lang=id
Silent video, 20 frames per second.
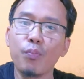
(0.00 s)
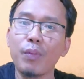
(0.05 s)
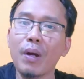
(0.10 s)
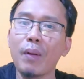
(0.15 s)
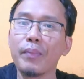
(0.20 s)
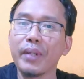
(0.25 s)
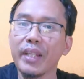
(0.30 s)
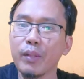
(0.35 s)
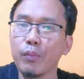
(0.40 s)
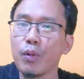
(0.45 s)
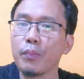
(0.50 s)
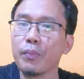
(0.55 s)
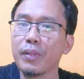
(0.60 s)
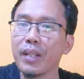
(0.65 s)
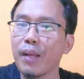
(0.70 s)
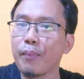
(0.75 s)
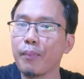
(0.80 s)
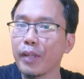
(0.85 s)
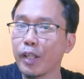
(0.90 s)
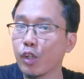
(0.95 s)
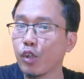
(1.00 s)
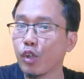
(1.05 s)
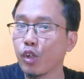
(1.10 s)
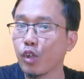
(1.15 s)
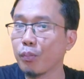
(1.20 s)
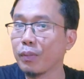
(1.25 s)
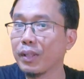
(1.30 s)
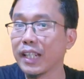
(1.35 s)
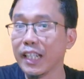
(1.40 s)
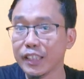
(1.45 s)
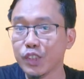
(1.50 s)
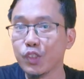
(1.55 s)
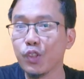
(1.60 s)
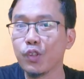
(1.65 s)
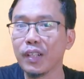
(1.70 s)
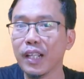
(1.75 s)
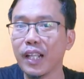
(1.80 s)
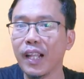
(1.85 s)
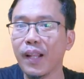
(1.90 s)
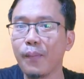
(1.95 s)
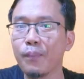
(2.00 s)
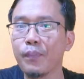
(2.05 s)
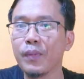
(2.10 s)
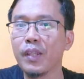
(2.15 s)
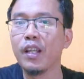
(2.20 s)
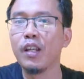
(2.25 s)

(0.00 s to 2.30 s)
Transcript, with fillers: upah minimum dalam ekonomi nasional